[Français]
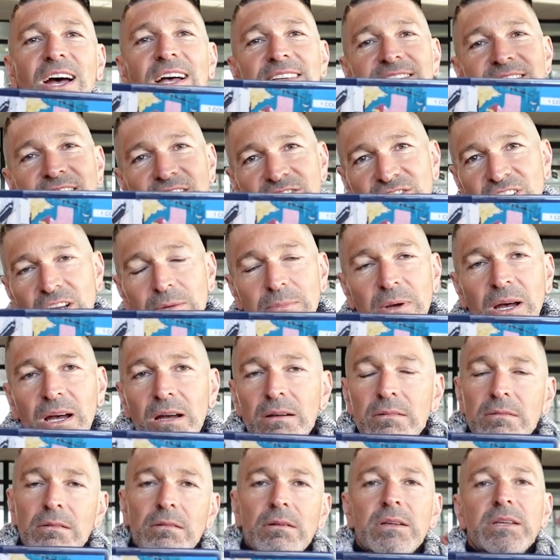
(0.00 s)
à
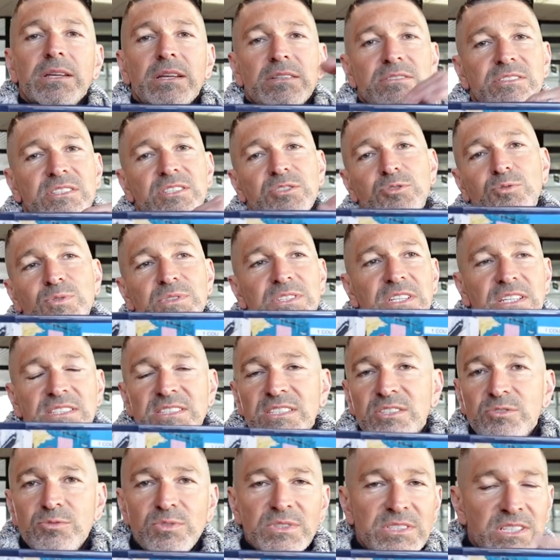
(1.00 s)
Saint-Germain, et ainsi de suite,
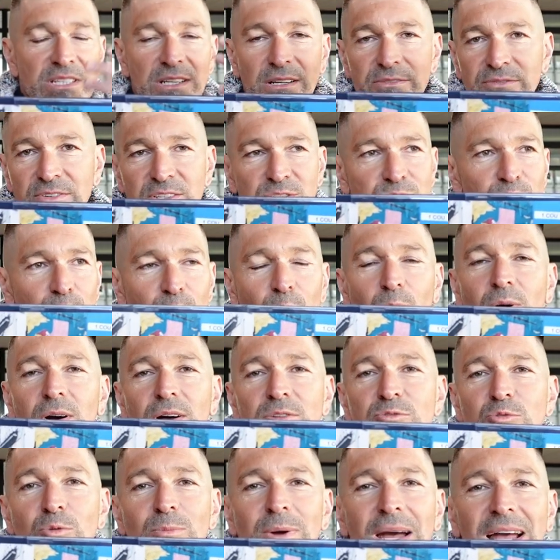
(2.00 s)
ainsi de suite. Il a fait, je
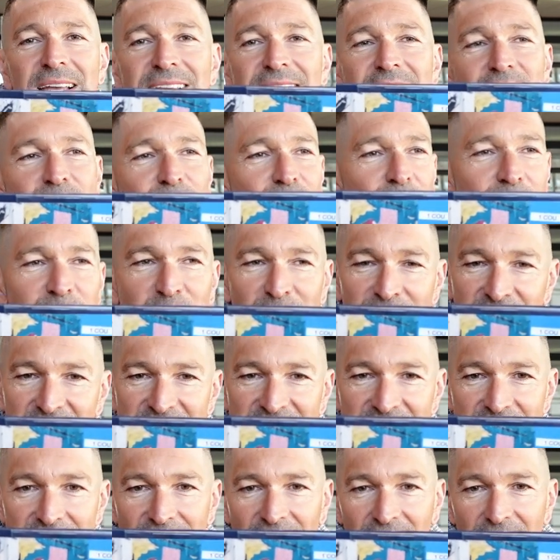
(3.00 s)
crois, un nombre incalculable de
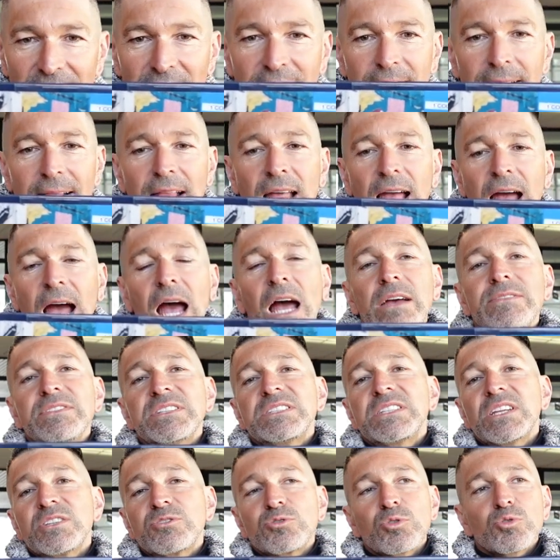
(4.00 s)
festivals,
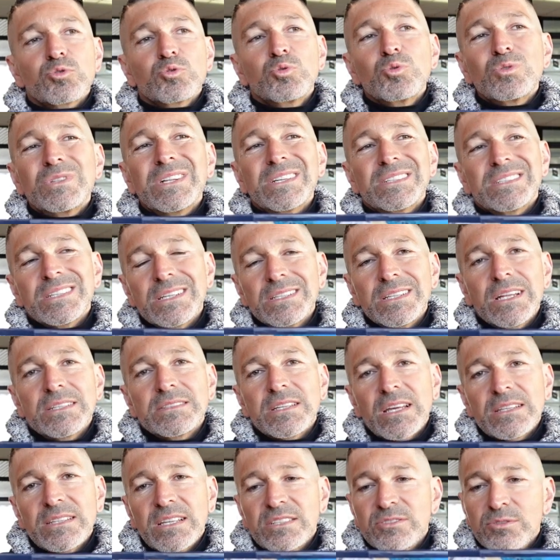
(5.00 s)
invité sur toutes les scènes
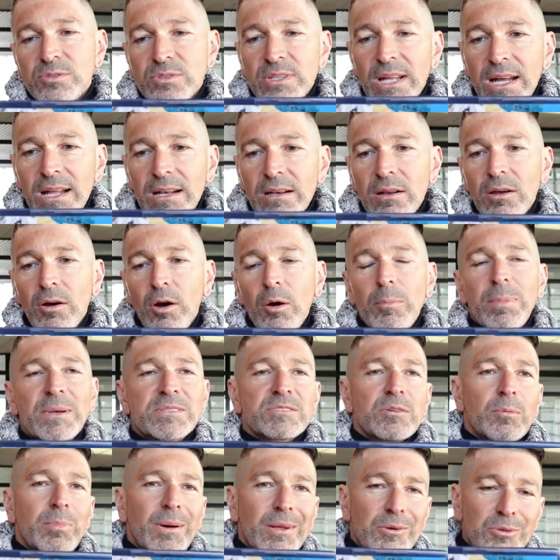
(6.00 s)
internationales, en
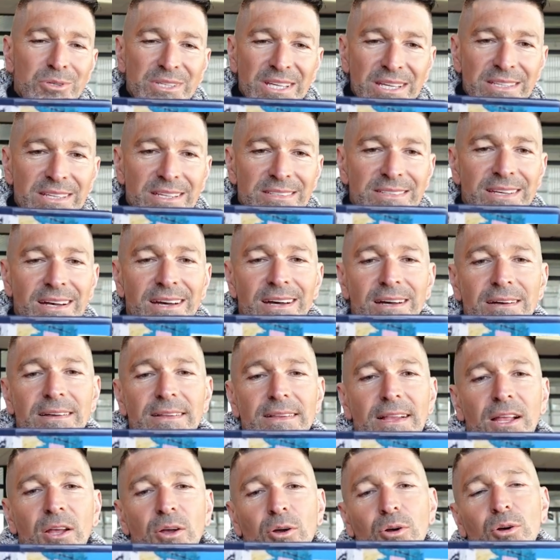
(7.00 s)
passant par le Canada,
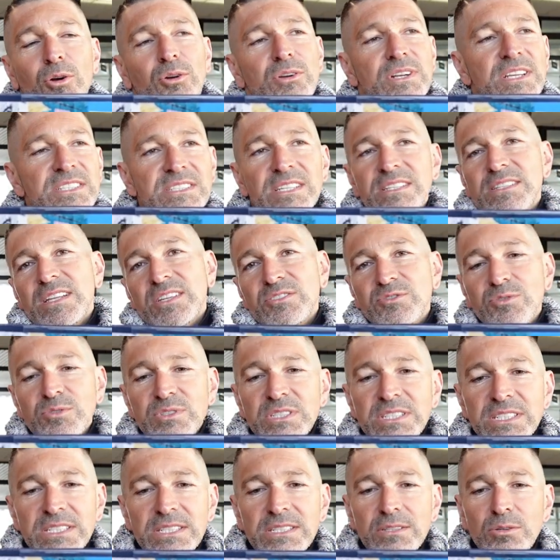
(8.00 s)
les
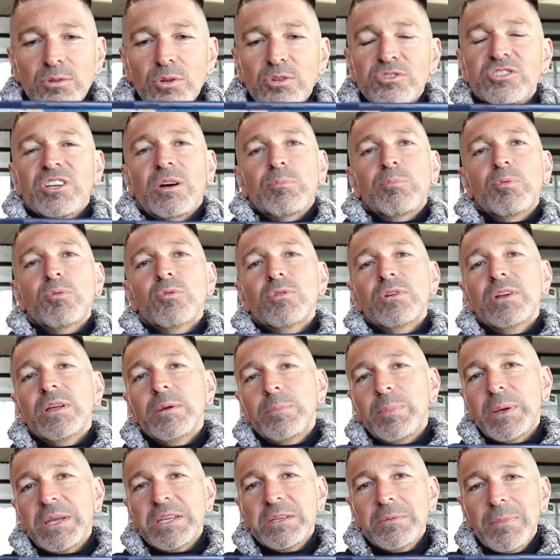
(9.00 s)
États-Unis, le Japon,
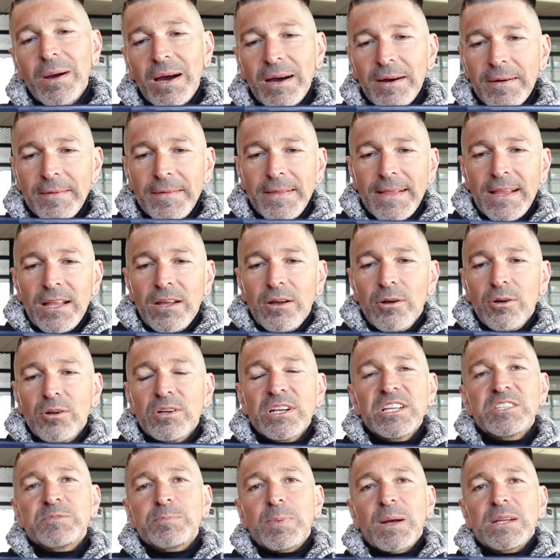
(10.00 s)
les Pays-Bas,
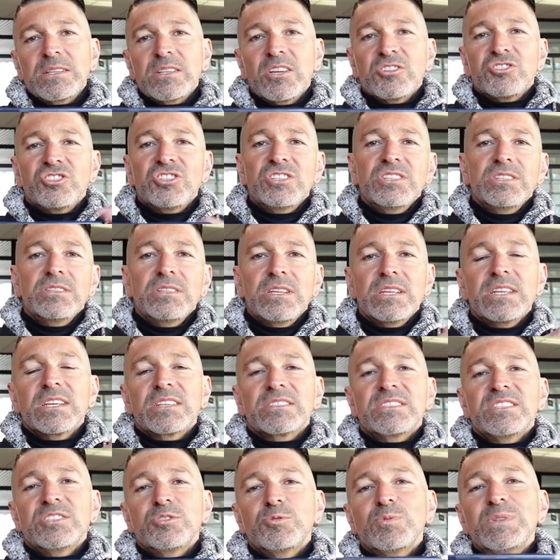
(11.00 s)
l'Espagne, la Chine,
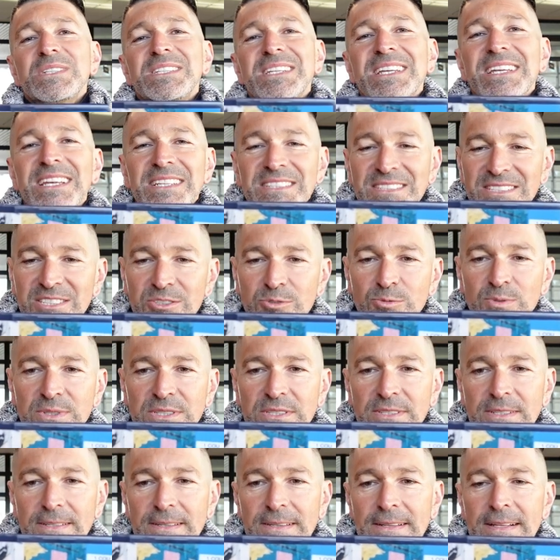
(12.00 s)
et ainsi de suite, et ainsi de
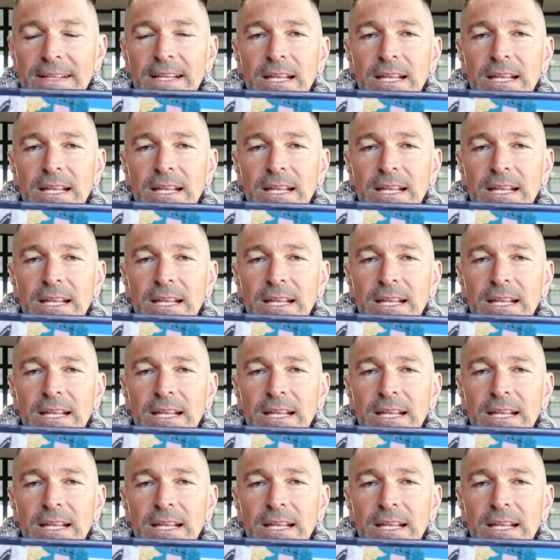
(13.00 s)
suite.